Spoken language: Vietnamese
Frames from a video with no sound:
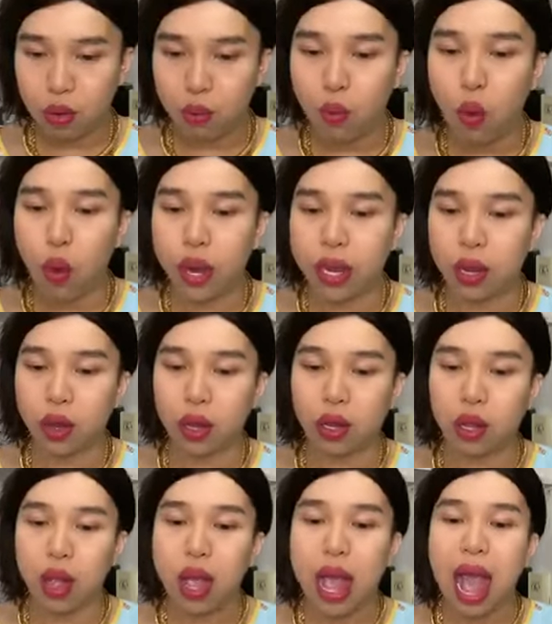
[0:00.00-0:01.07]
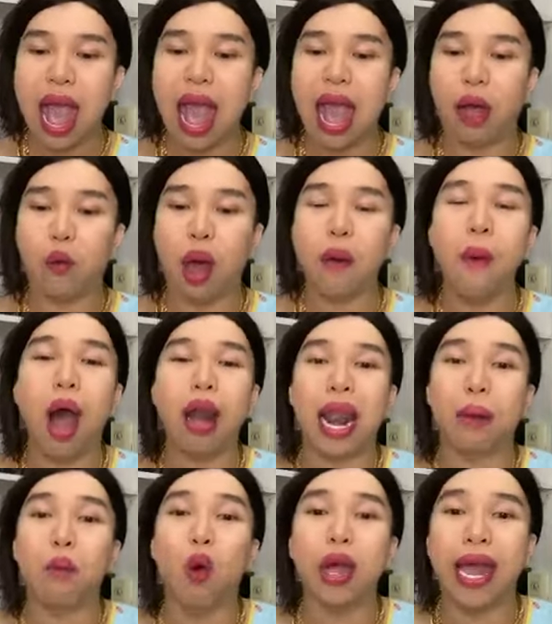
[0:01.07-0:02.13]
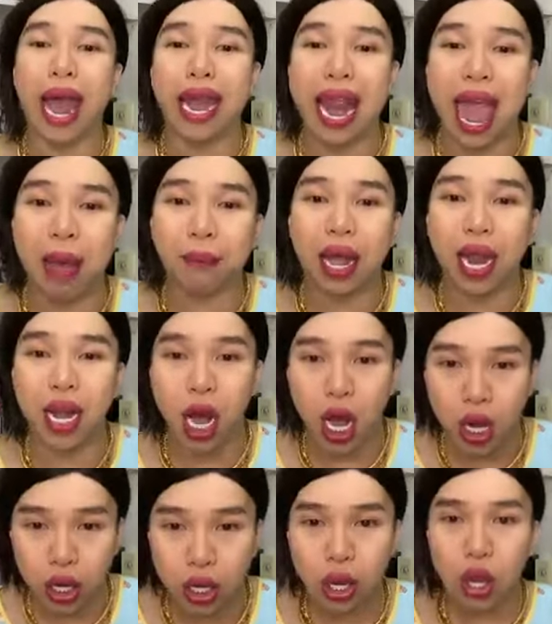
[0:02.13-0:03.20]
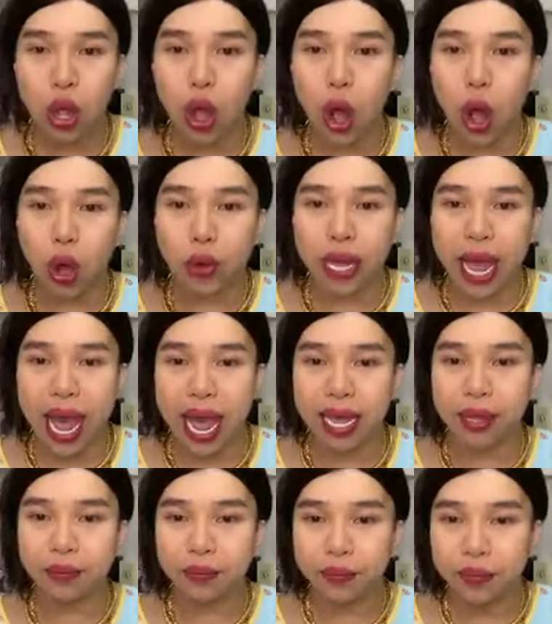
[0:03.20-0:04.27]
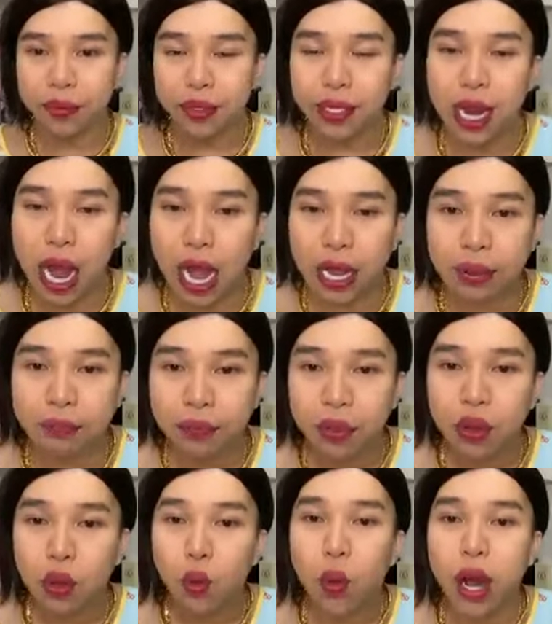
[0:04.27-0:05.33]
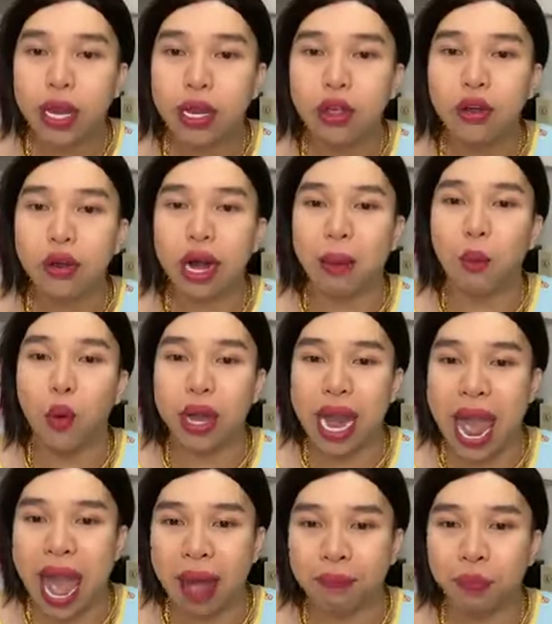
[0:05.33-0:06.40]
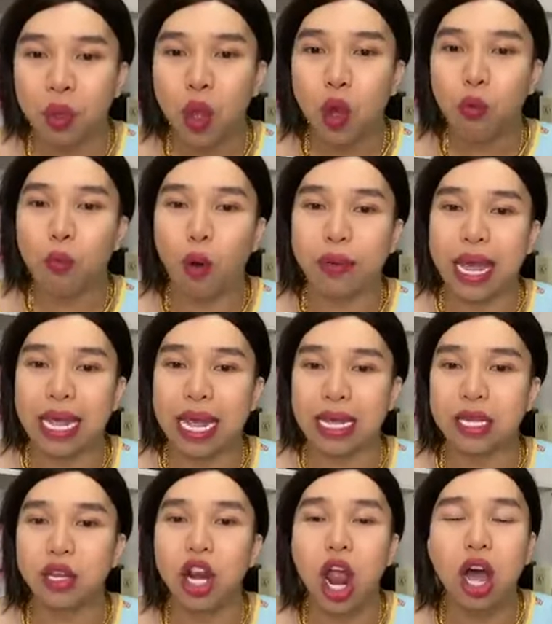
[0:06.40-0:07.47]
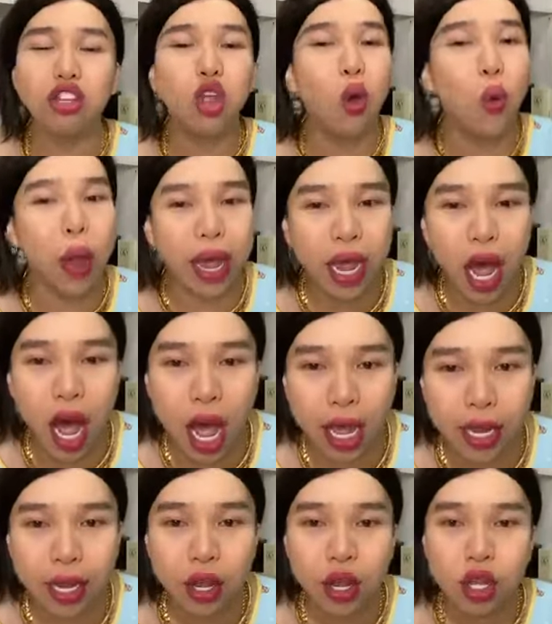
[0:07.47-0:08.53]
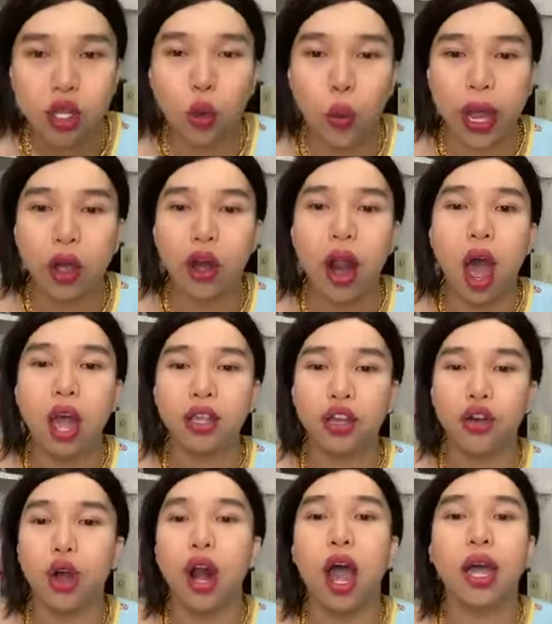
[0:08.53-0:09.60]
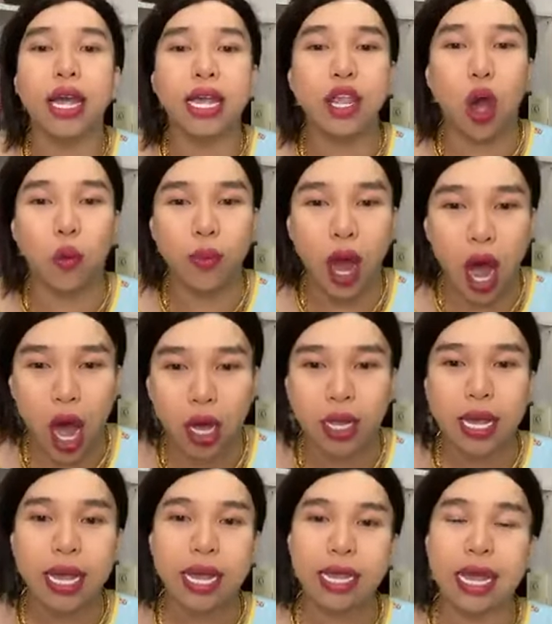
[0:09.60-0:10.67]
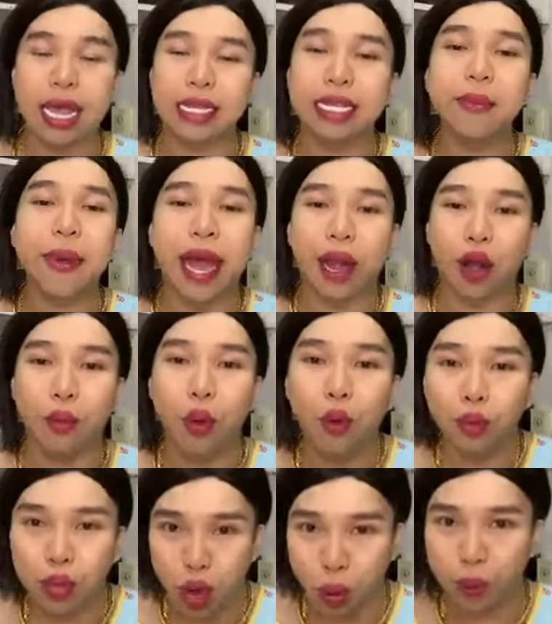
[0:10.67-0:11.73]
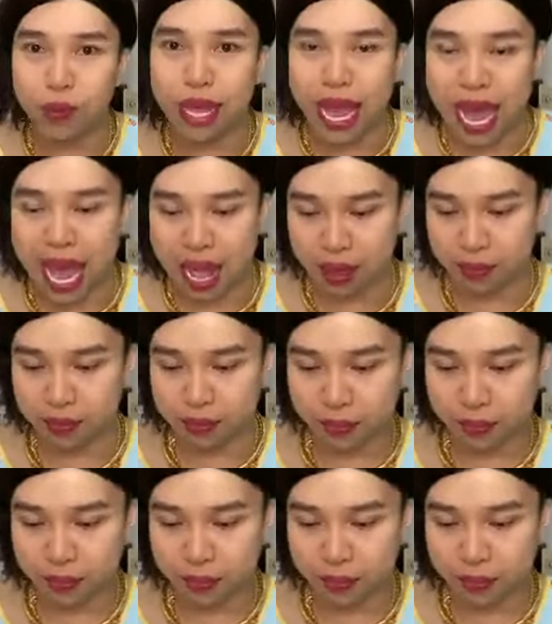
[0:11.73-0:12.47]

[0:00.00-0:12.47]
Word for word: Mùi à quả bơ là mùi cả nam cả nữ. Ok. Rồi, Quỳnh Dương là mùi nam, một chai trà sữa lớn Thu Nguyễn ơi. Thu Nguyễn có đơn chưa có đơn ghi dồn đơn. Dạ ship Hà Nội 40 nha.